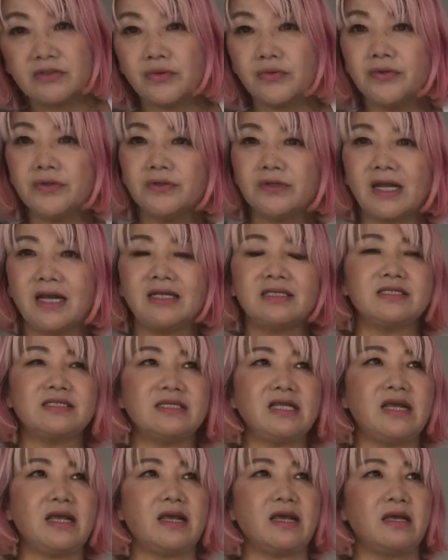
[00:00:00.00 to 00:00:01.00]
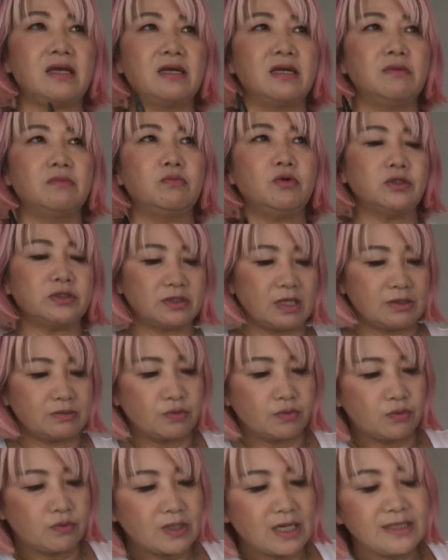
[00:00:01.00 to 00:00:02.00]
そういう感じでもしあ
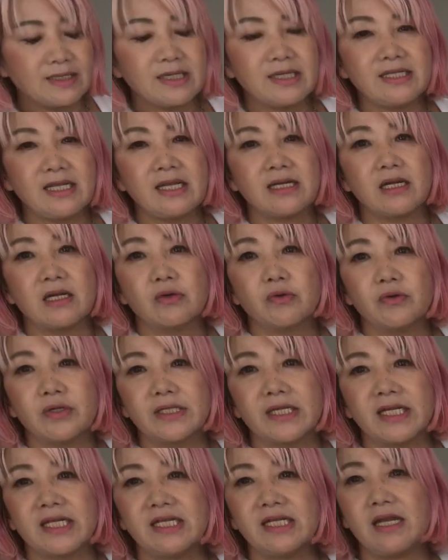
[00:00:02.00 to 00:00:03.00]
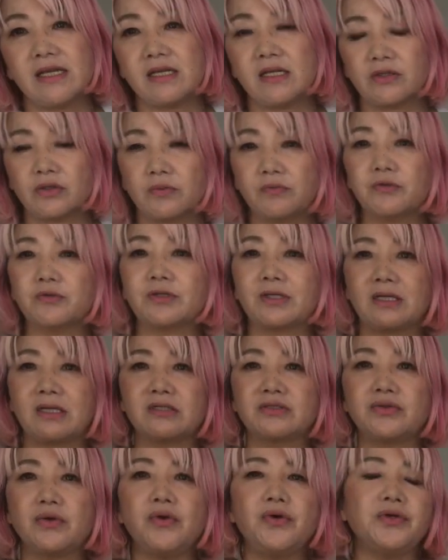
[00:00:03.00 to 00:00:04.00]
のお金がないからこれできないやんと思った
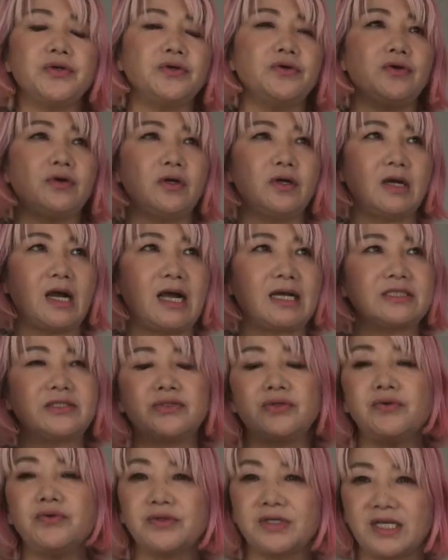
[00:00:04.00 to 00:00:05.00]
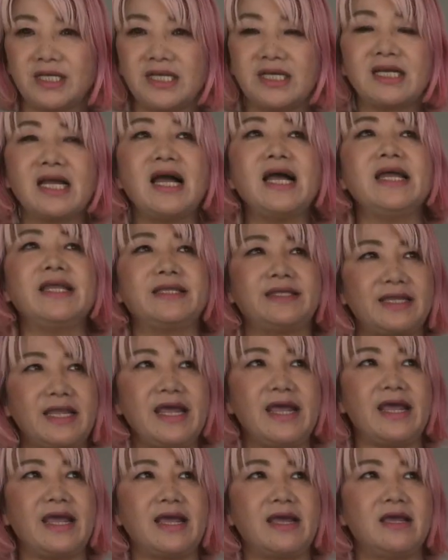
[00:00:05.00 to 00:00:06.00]
らそういう発想を切り替え
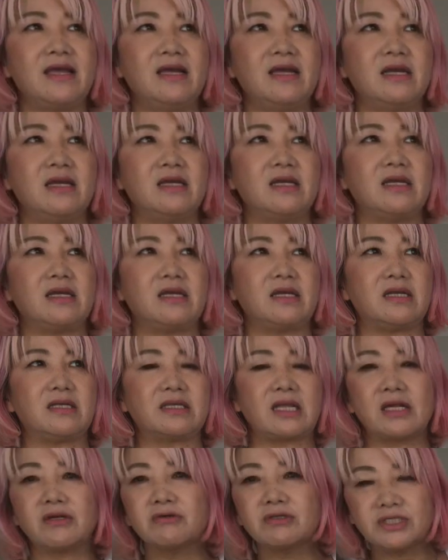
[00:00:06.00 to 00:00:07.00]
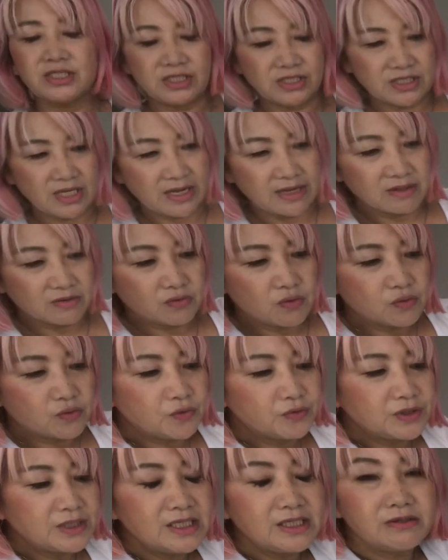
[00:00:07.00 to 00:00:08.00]
て、えー、楽しんでこ
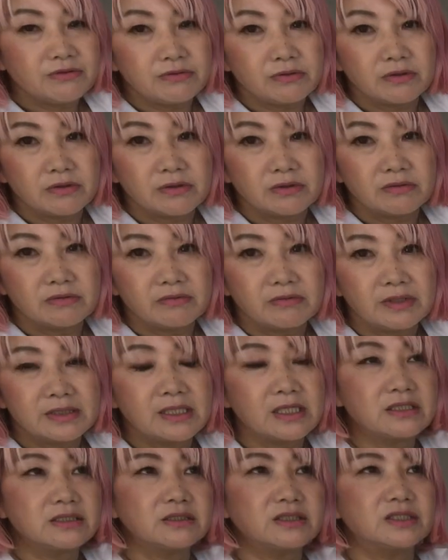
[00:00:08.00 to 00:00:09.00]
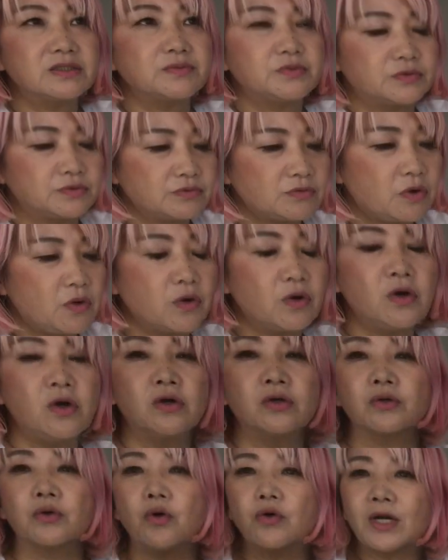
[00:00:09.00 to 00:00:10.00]
こにいる私自分を
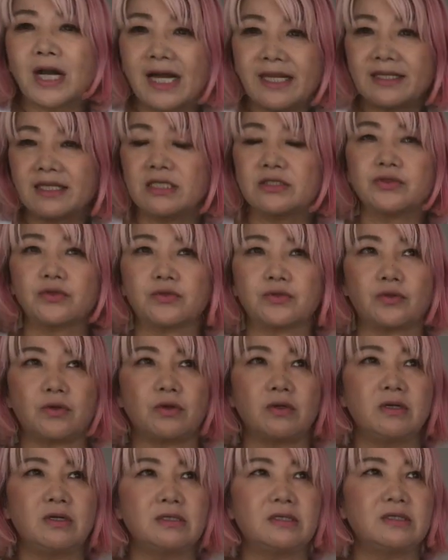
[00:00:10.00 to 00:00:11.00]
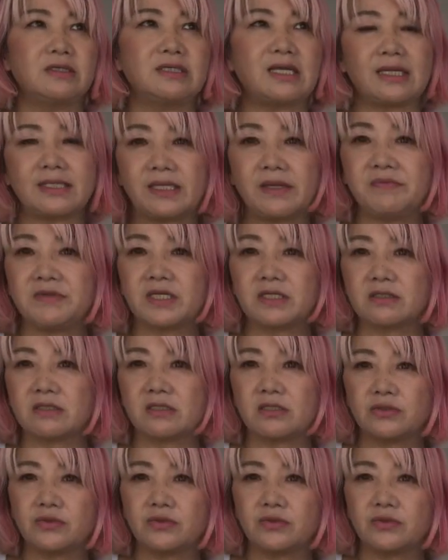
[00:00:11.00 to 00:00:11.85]
五感でちょっとやってみてくだ